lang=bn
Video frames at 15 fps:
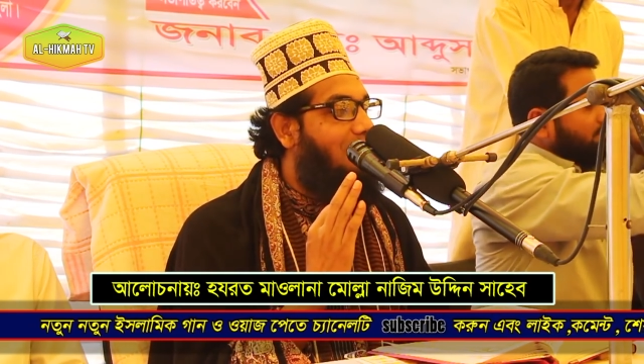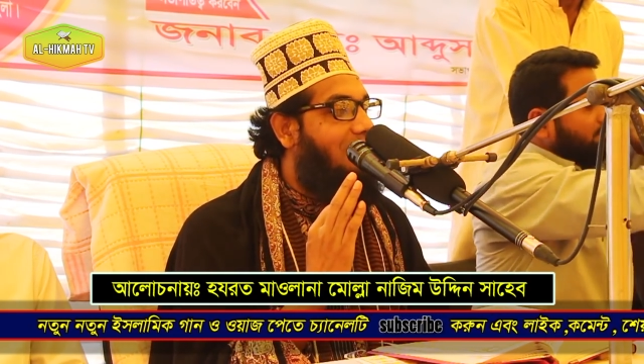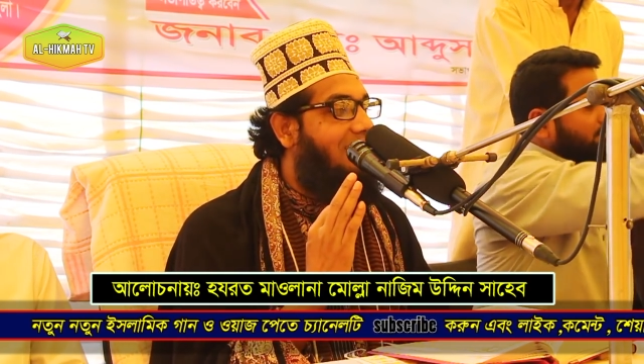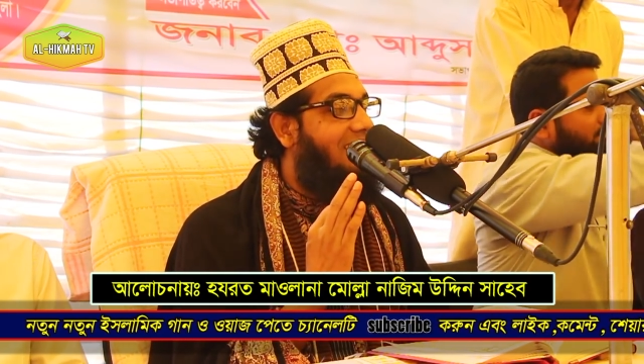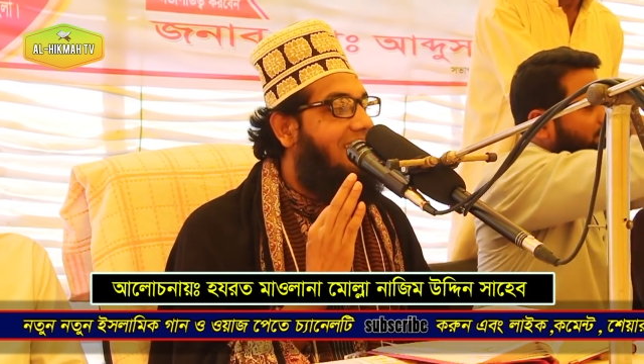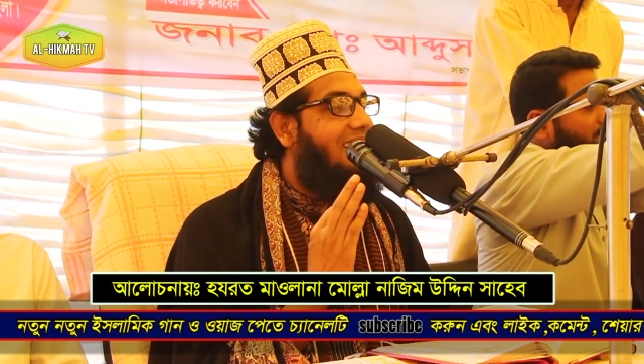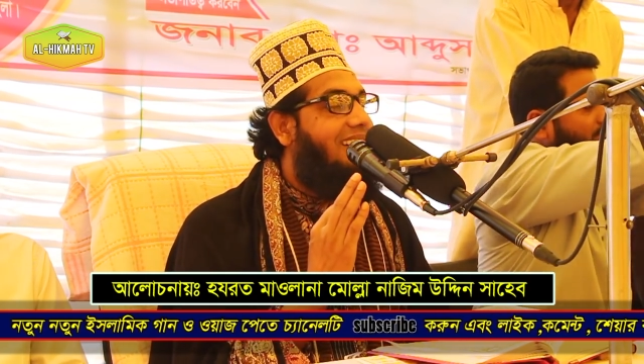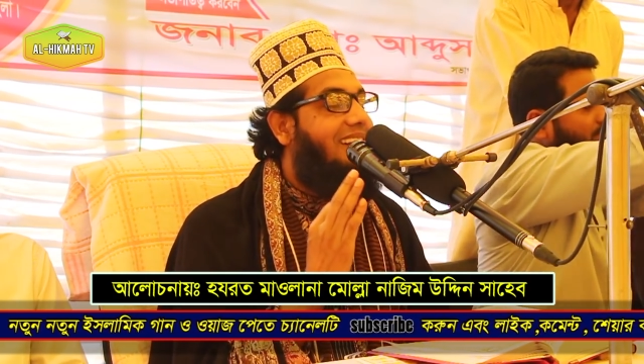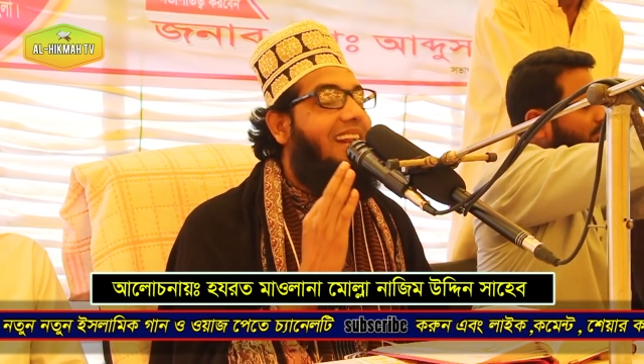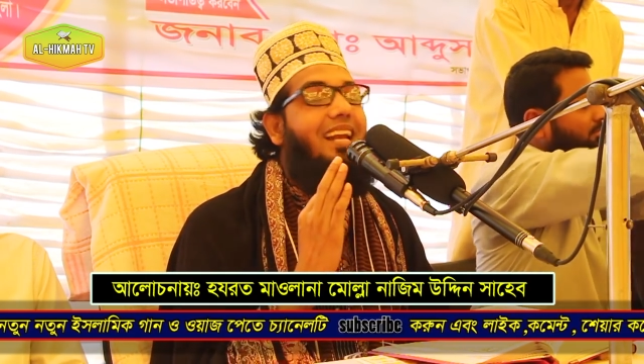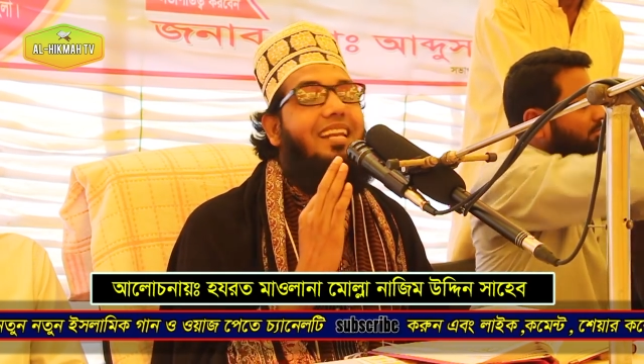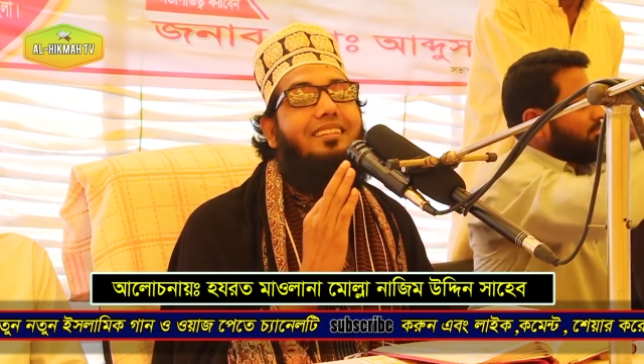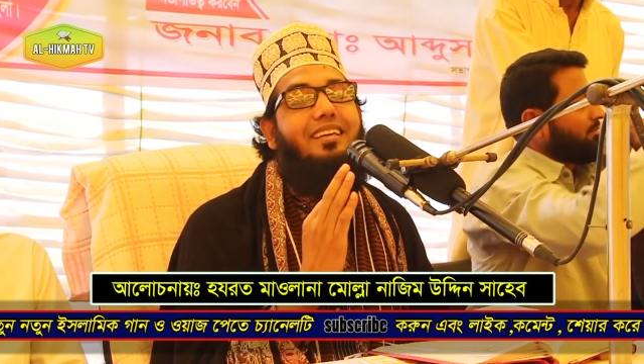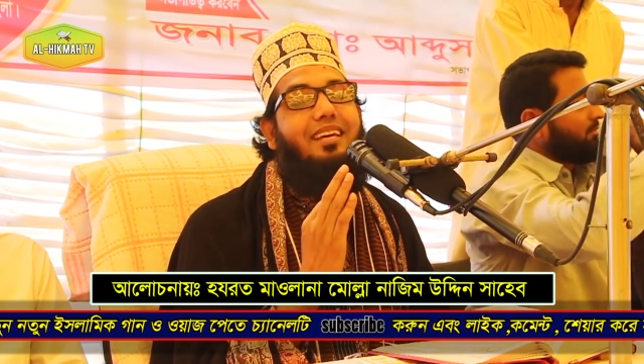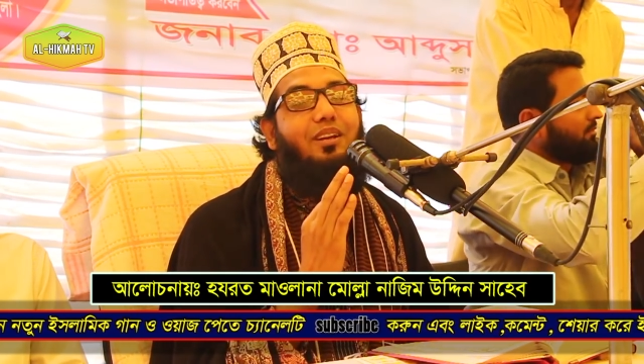করে
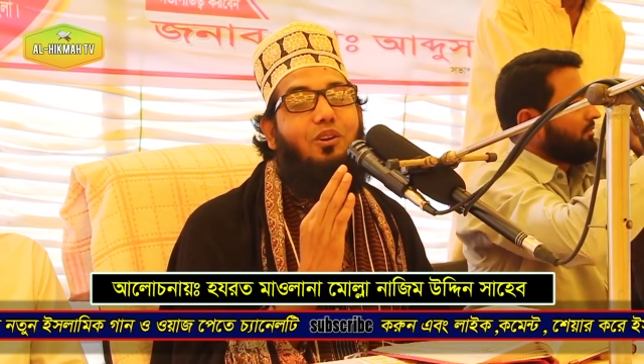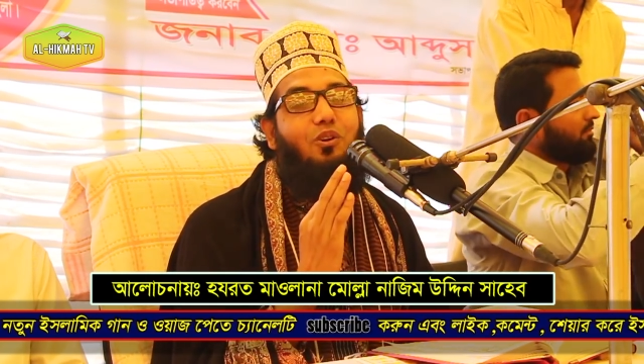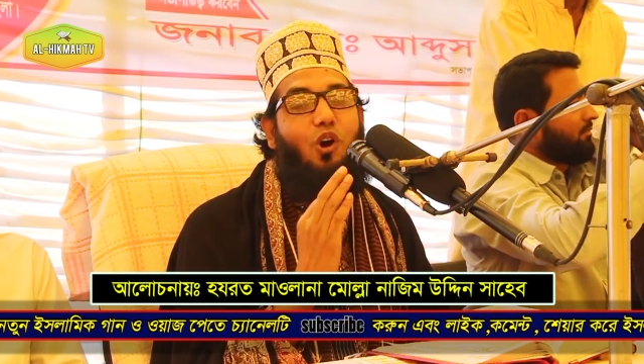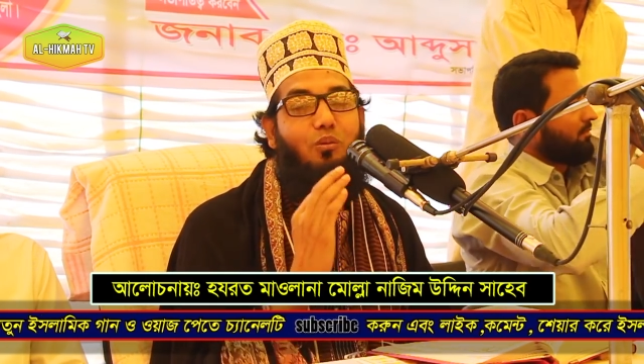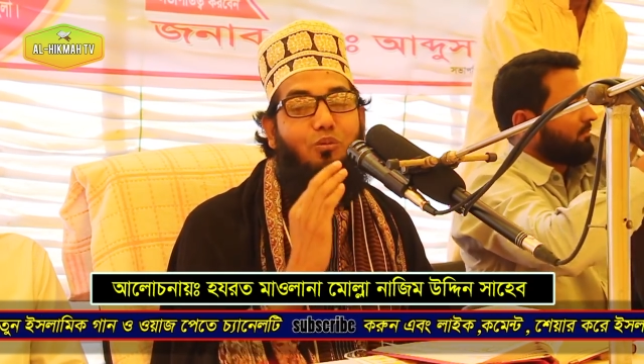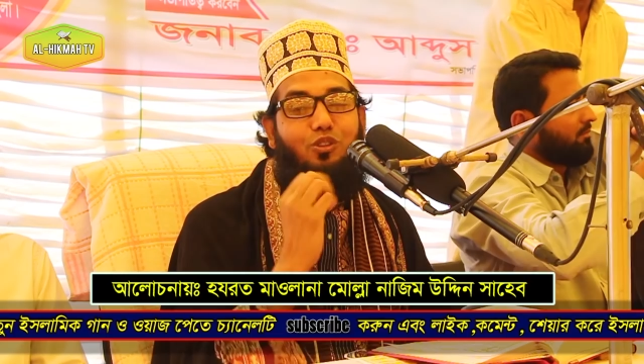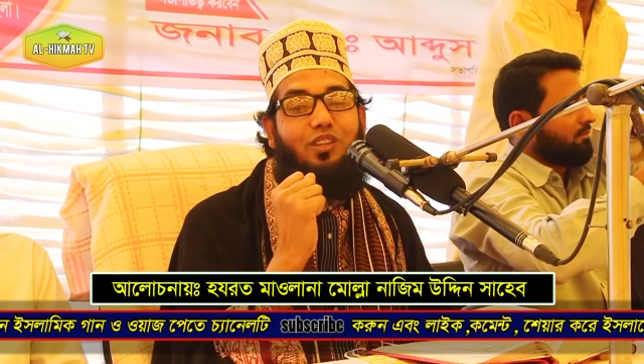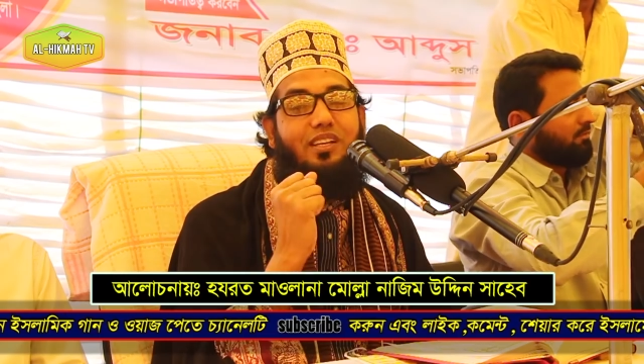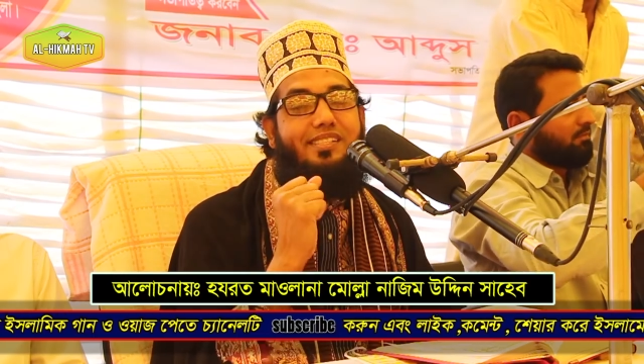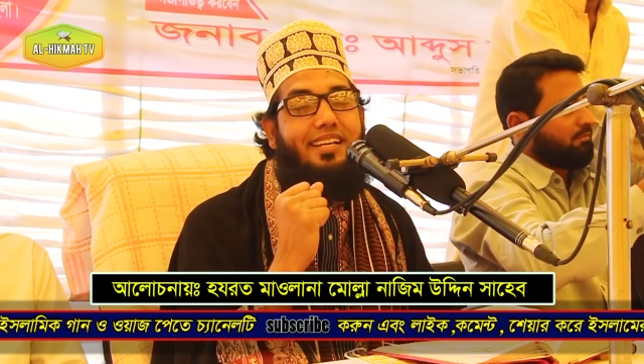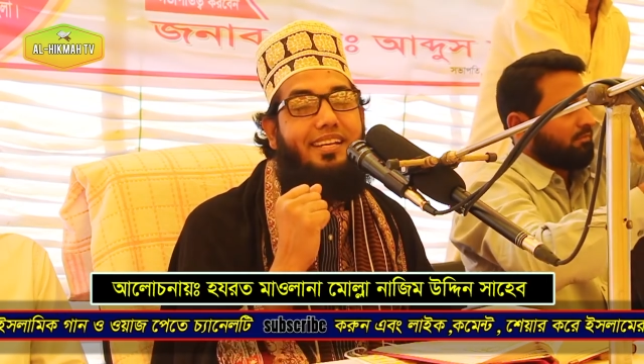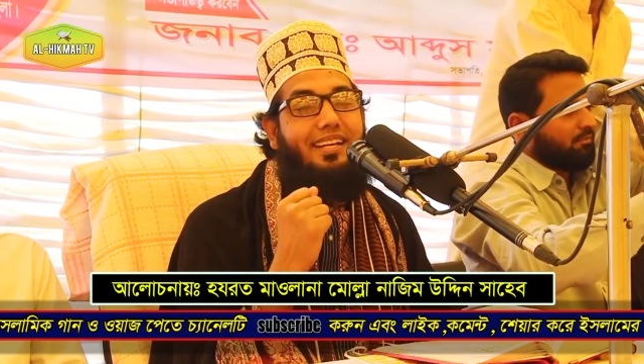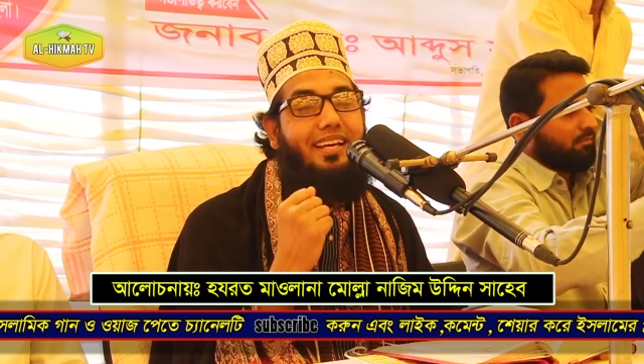নারীদের ক্ষমতা চাই